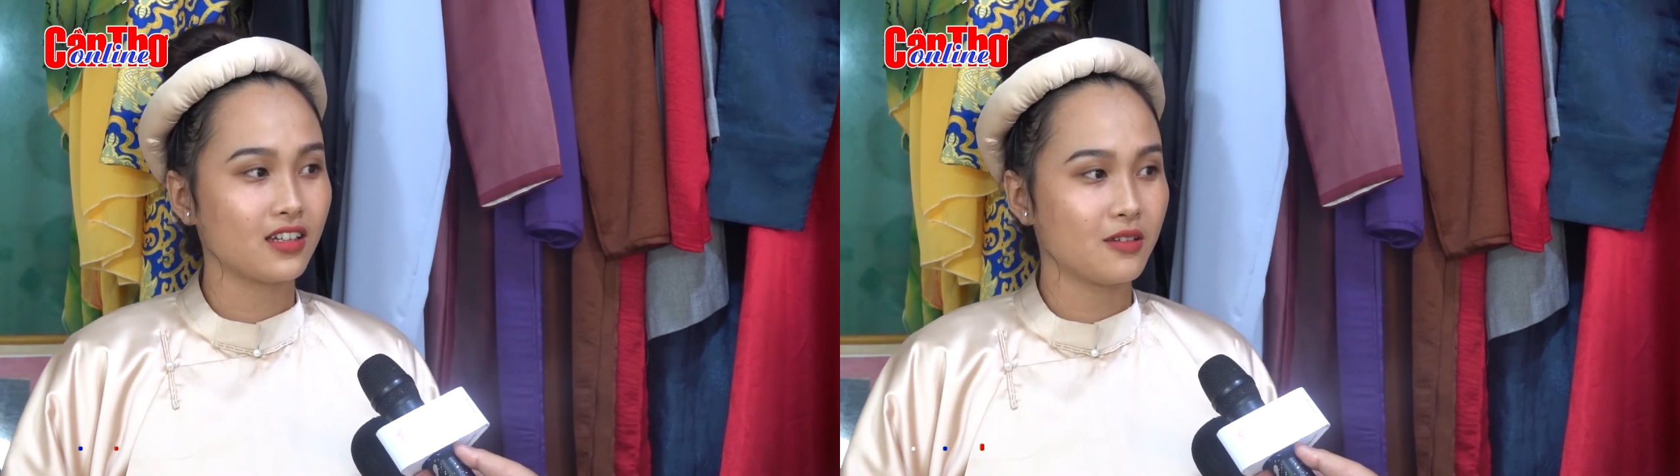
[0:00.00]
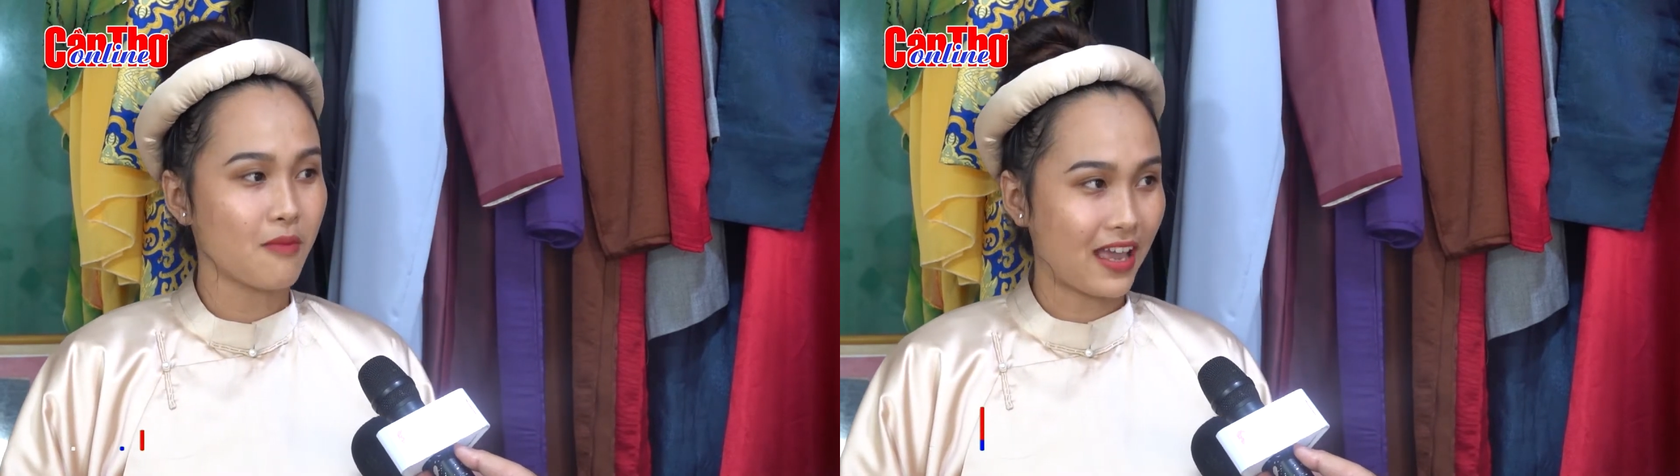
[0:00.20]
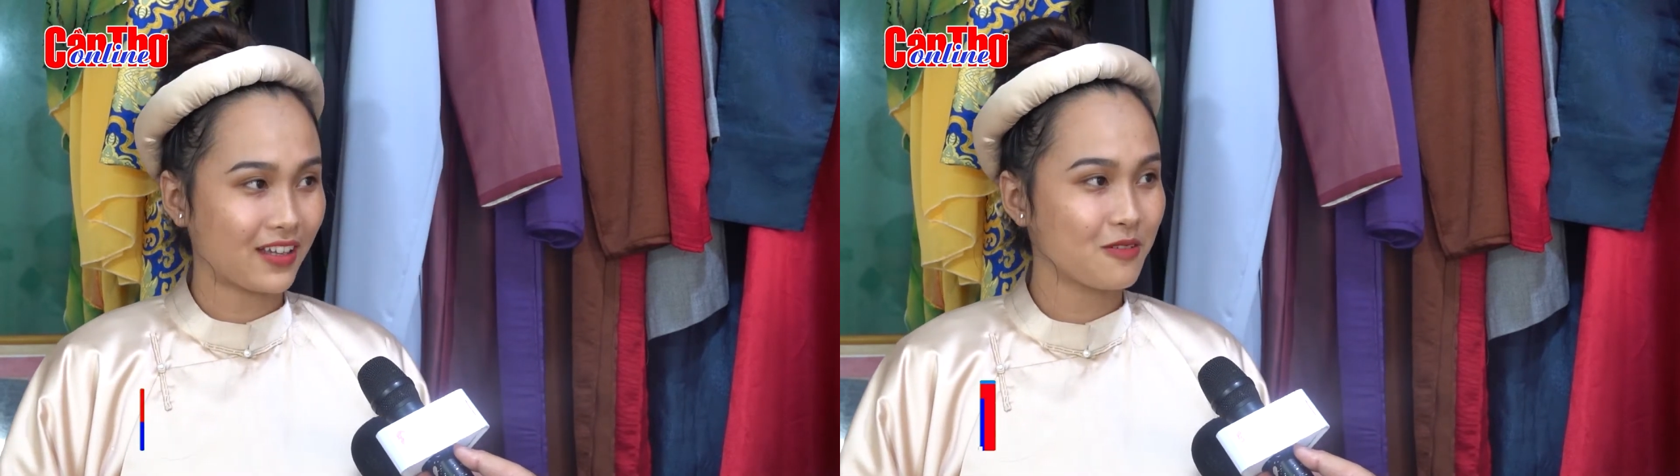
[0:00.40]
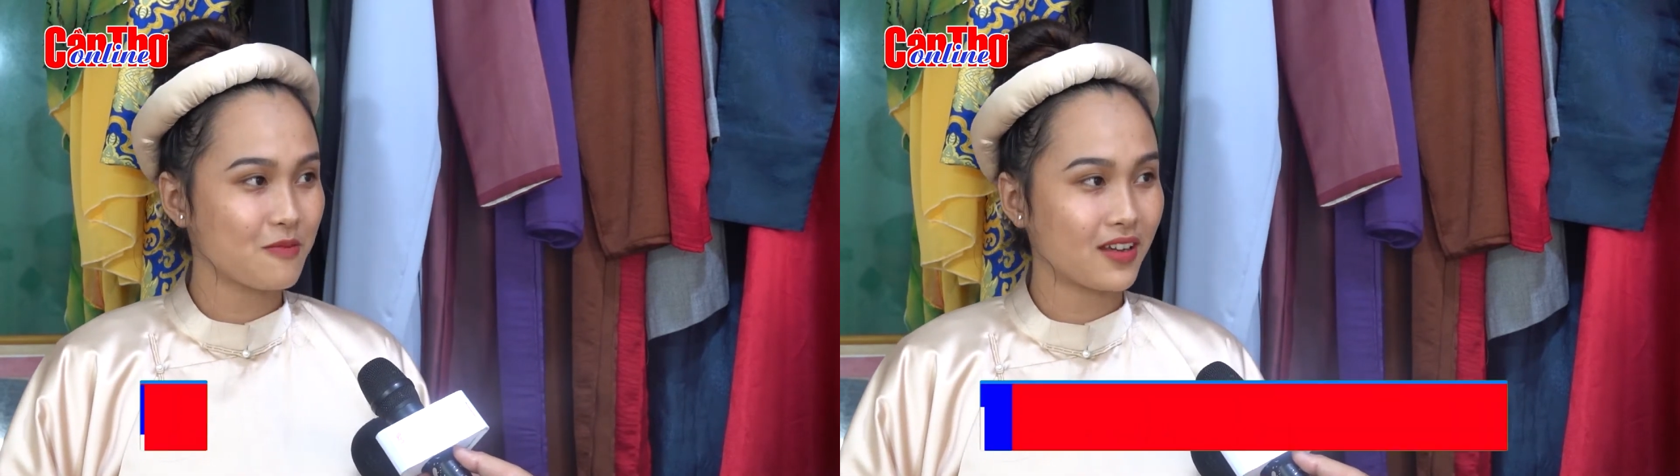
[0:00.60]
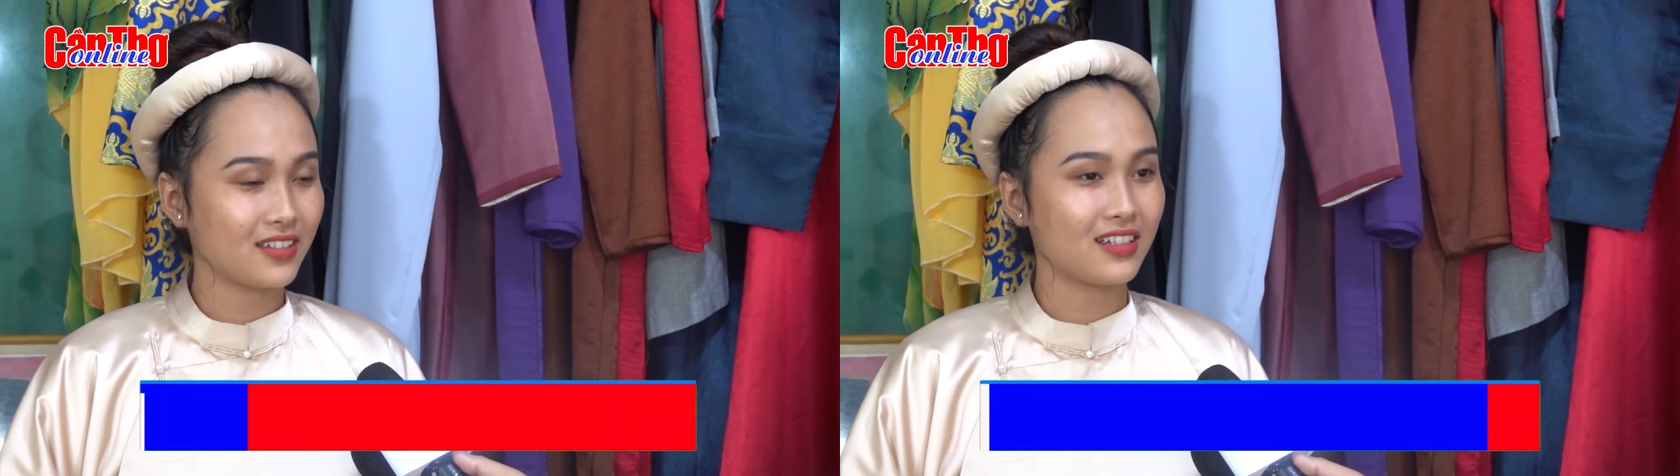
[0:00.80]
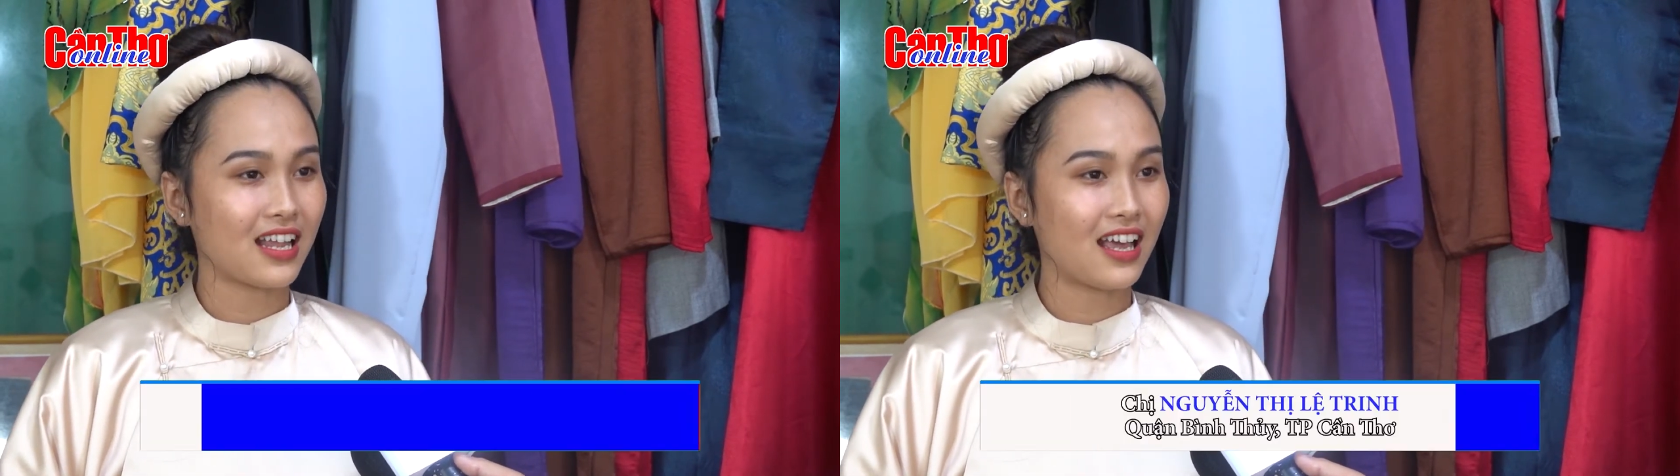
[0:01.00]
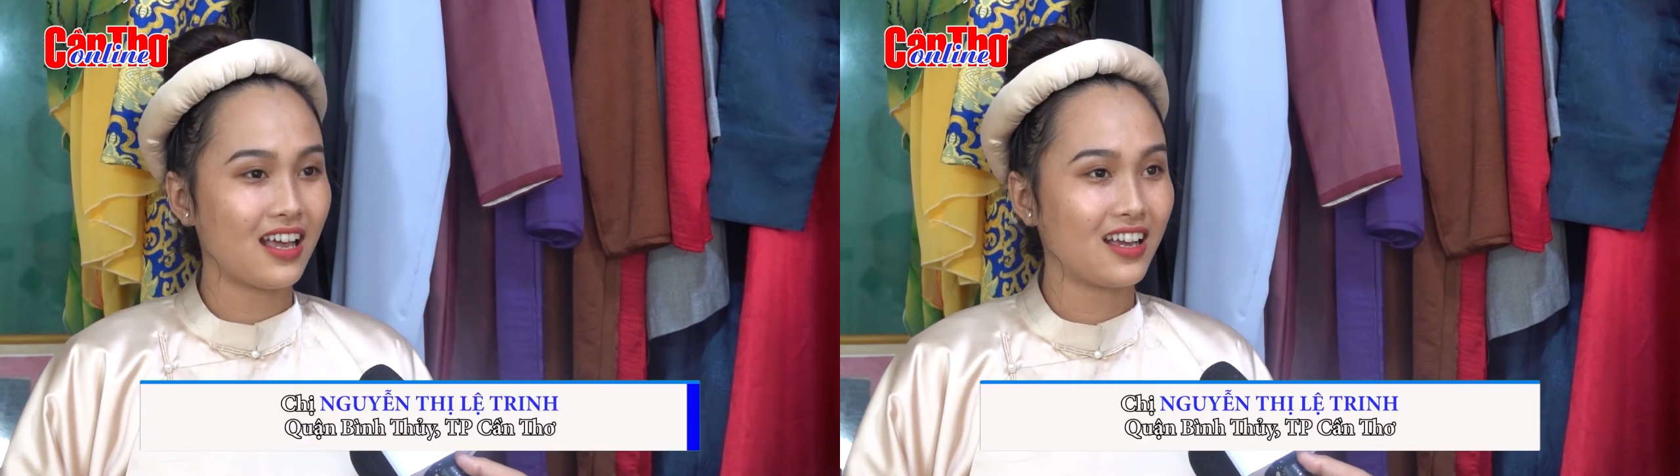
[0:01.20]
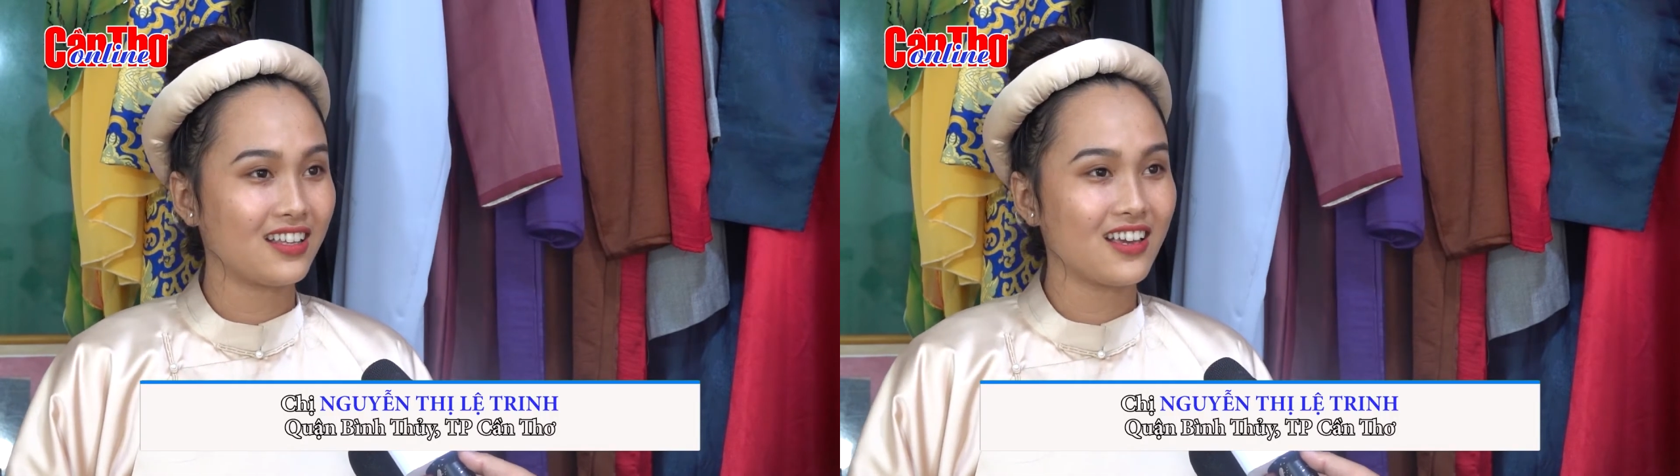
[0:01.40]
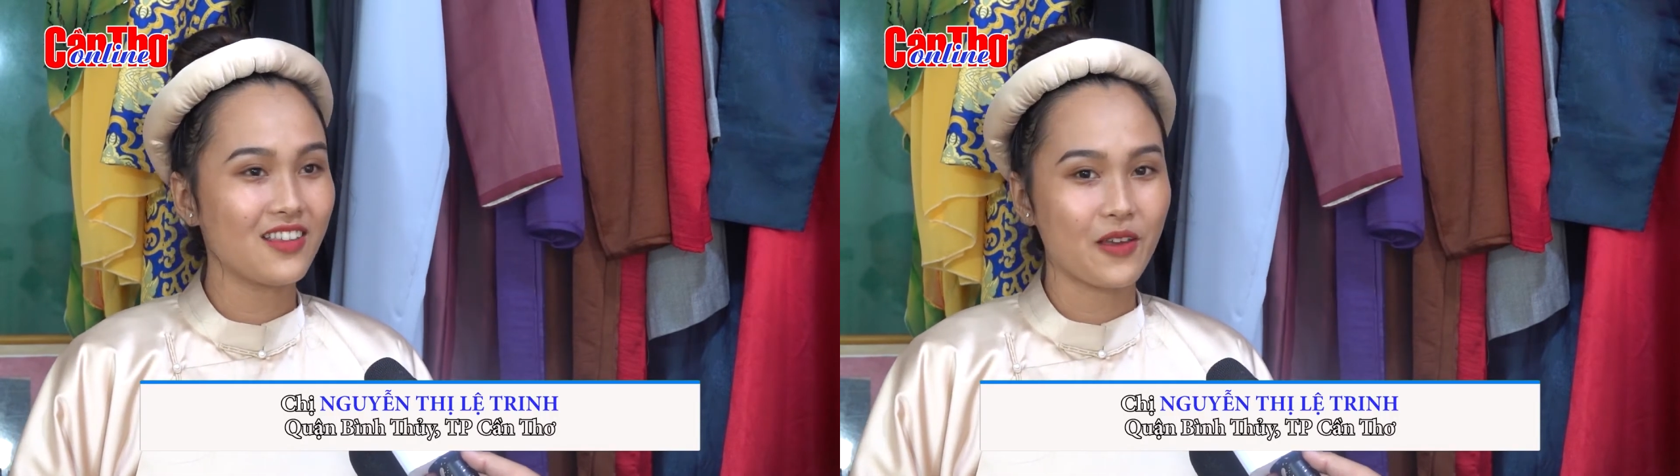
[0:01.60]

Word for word: người bạn của mình đã giới